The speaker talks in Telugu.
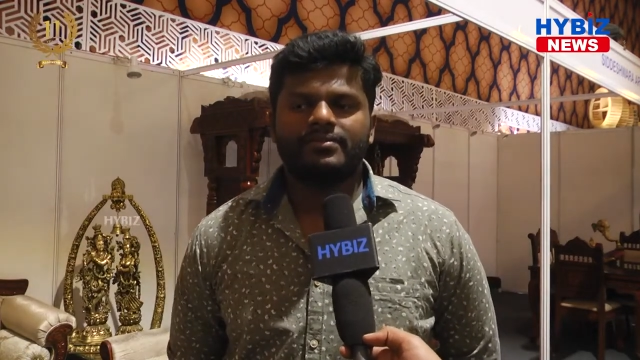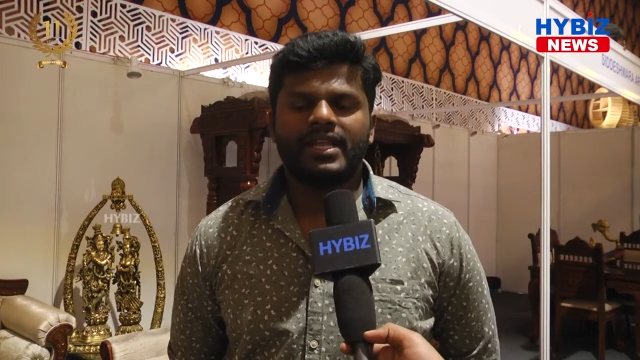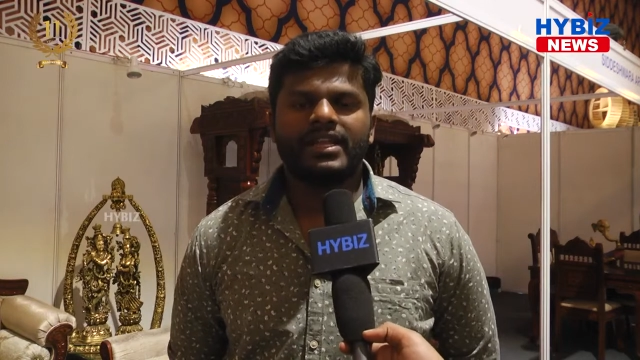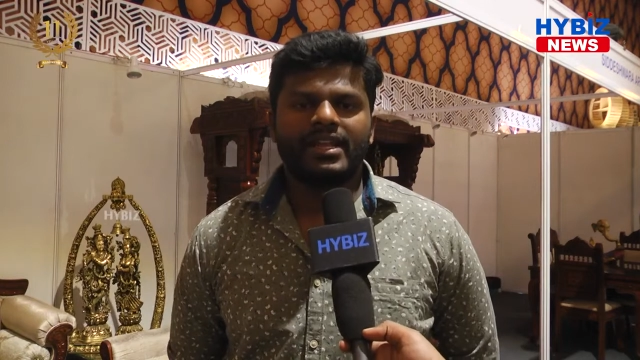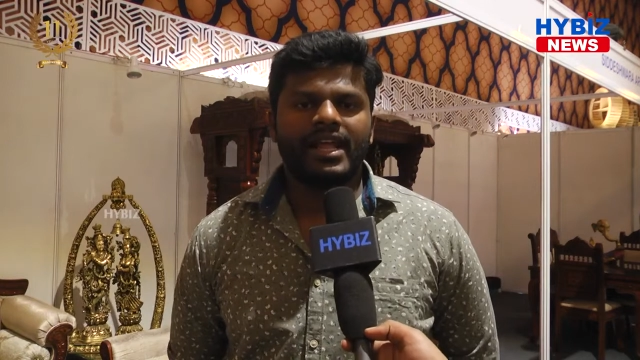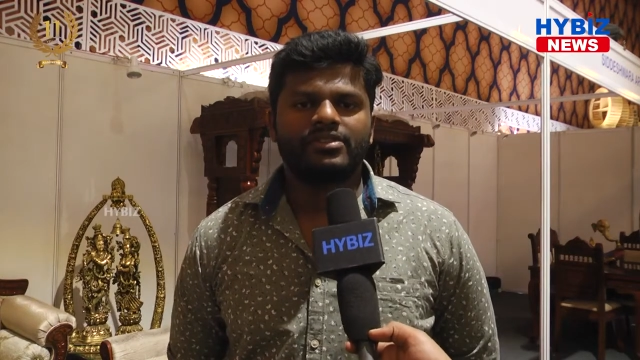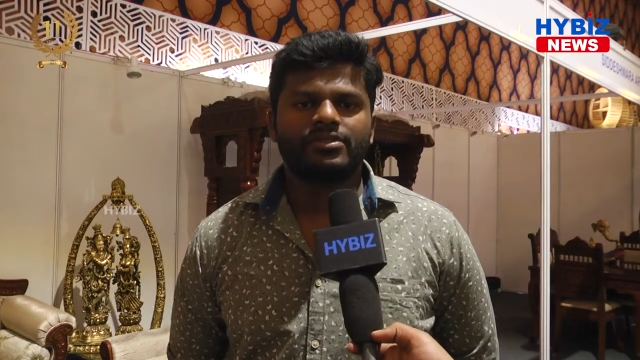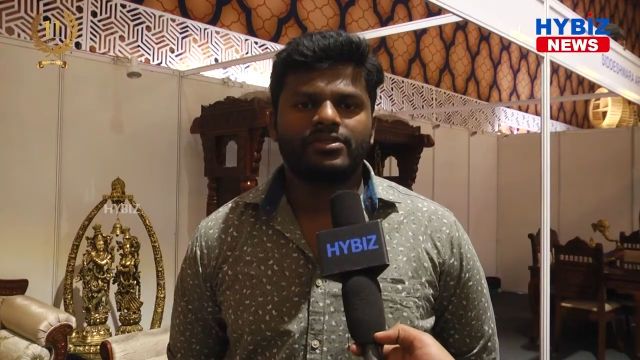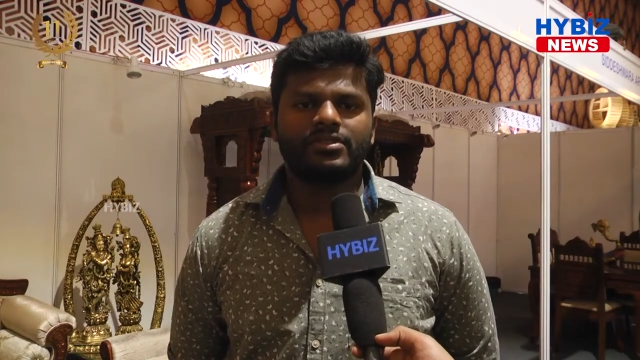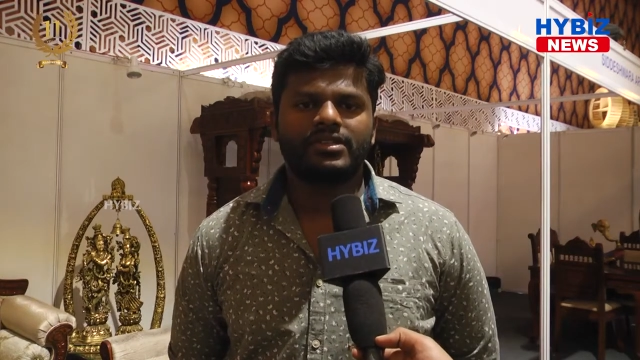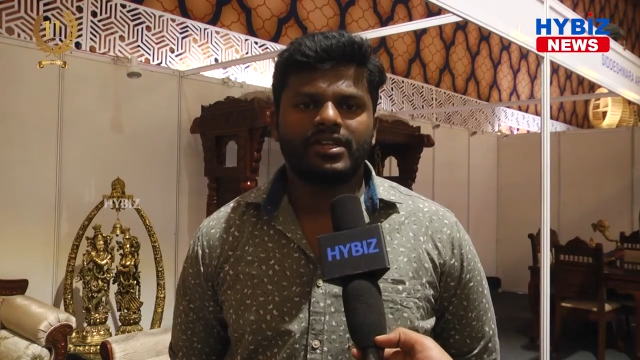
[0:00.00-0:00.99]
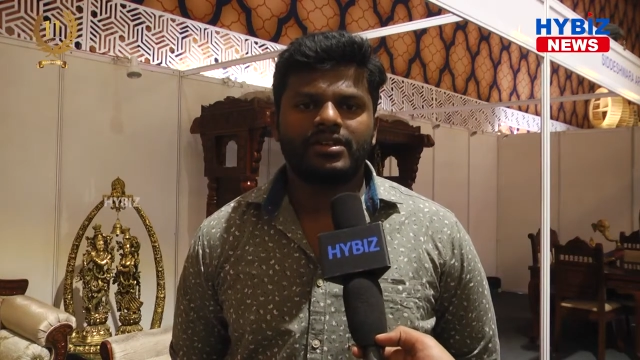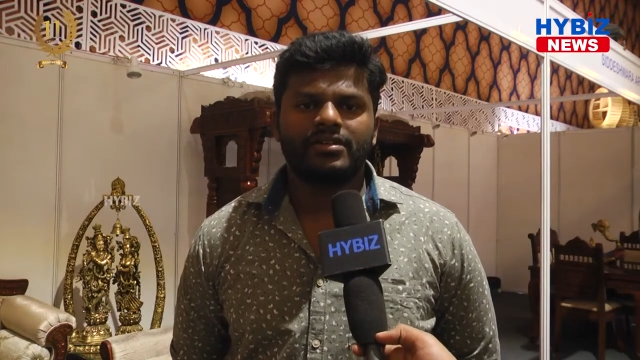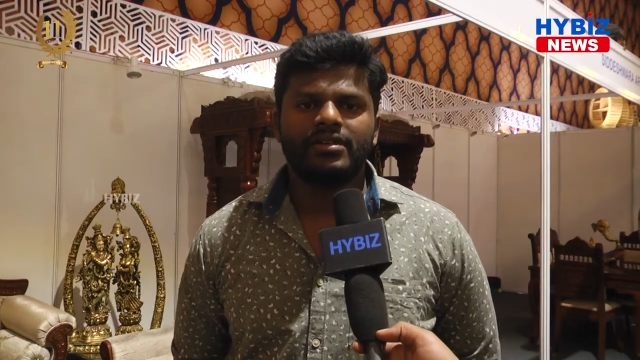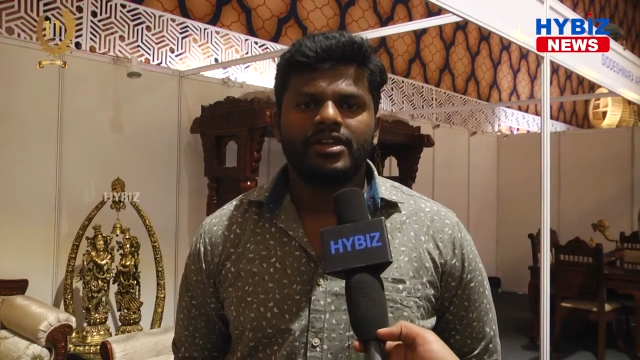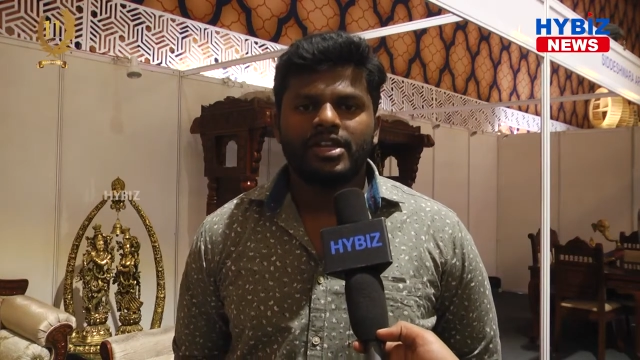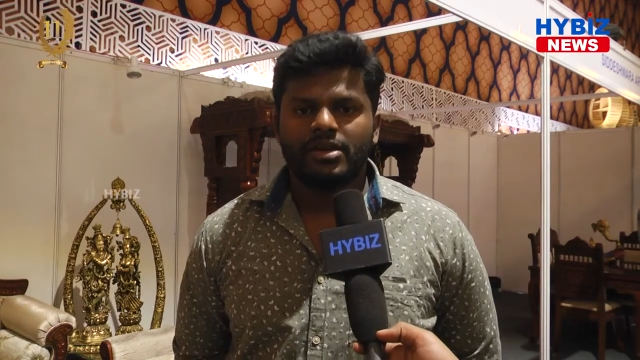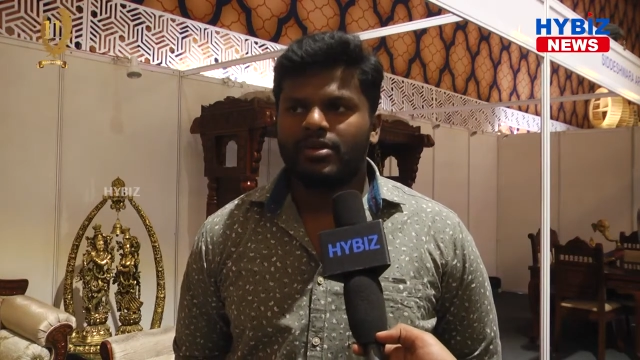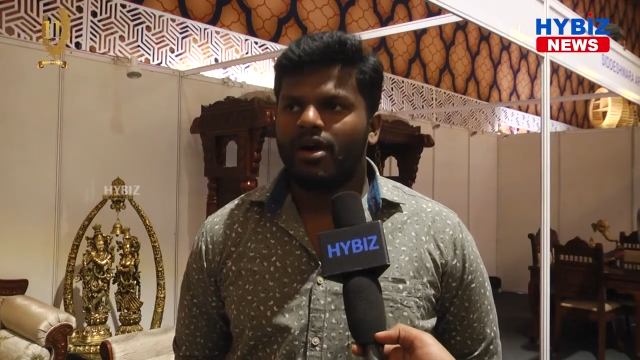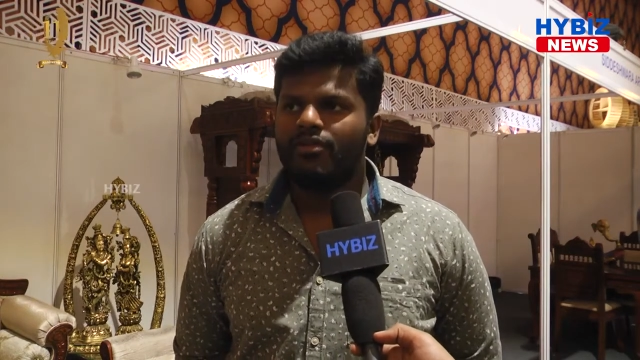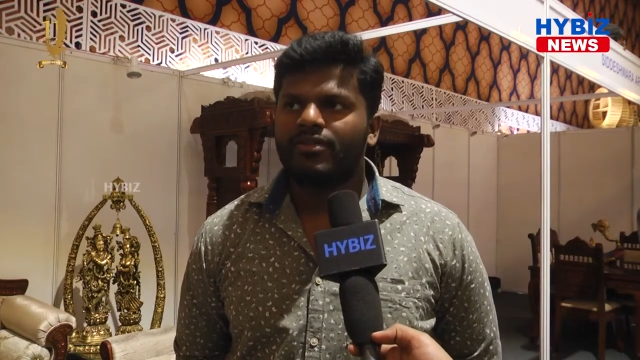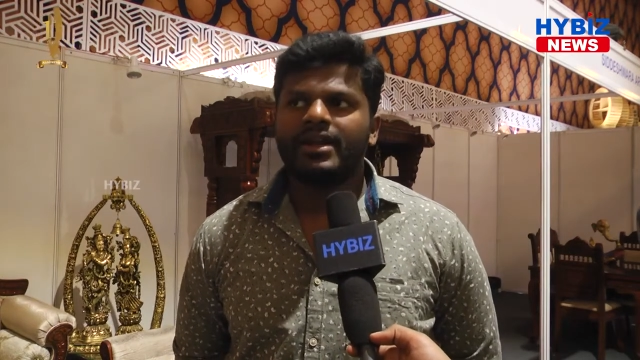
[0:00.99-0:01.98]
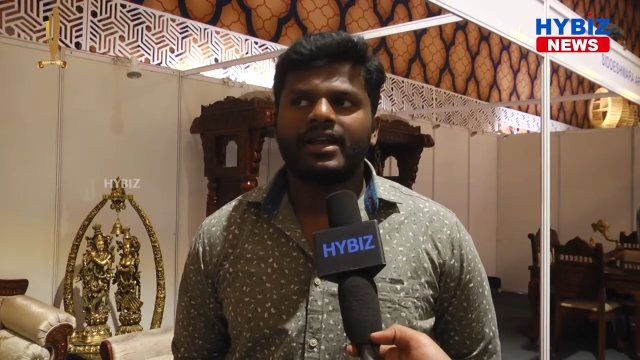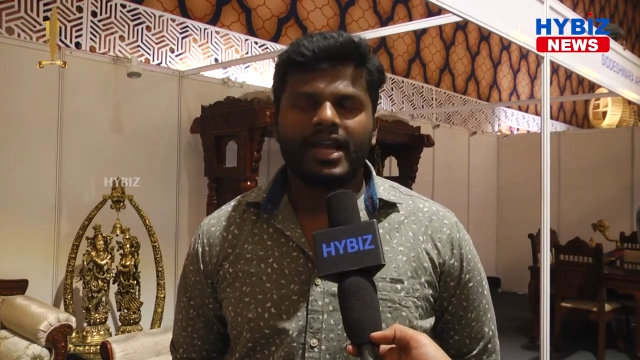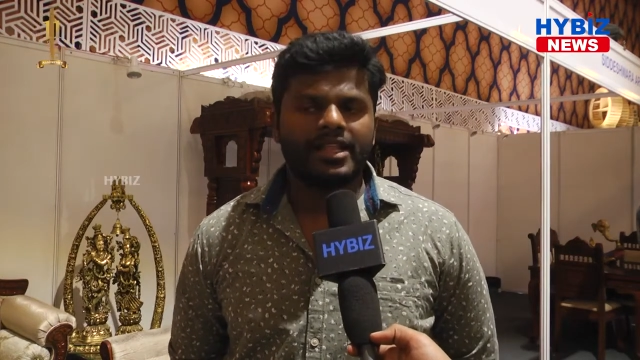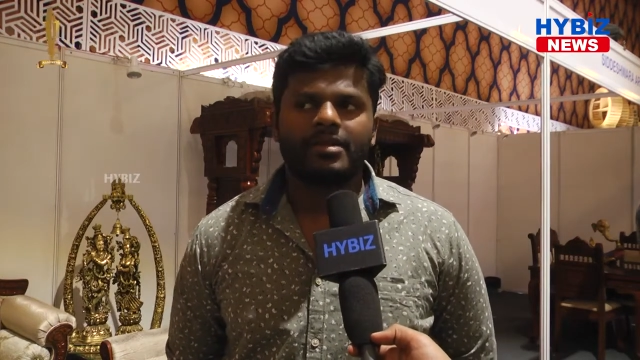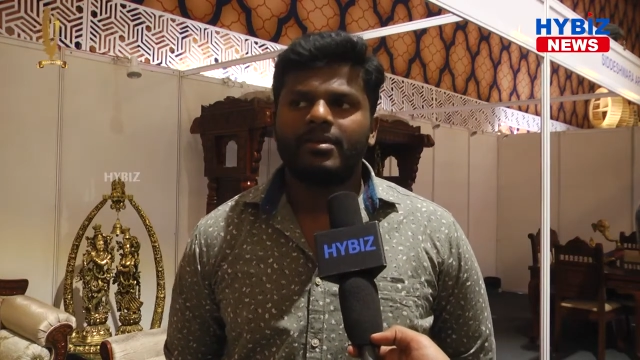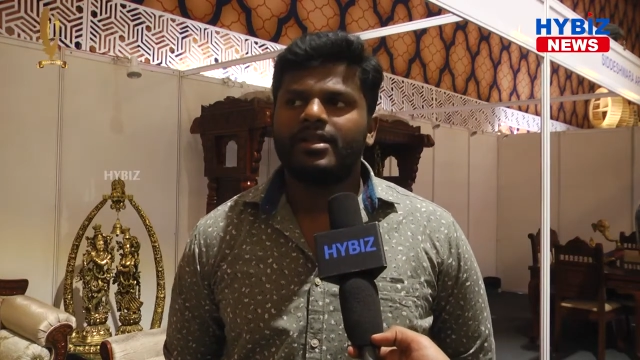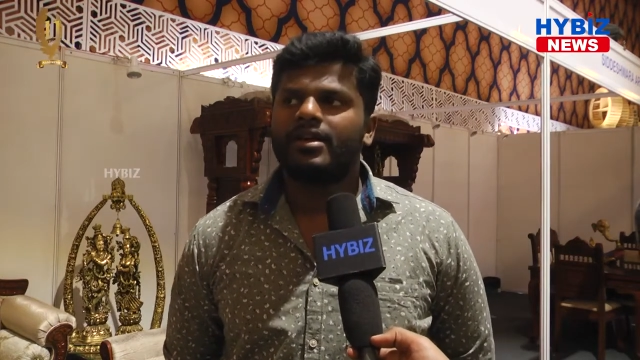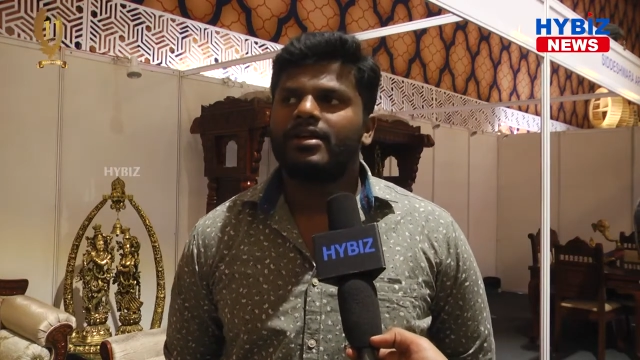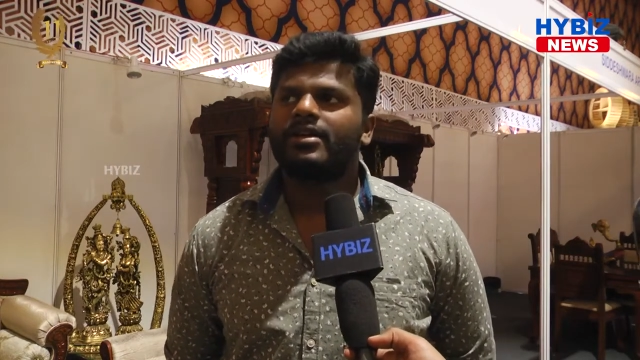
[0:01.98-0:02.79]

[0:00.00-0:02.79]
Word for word: థర్టీన్ ల్యాక్స్ ఉంటుంది సెట్ ఇప్పుడు ఆఫర్లు ఇక్కడ హైదరాబాద్లో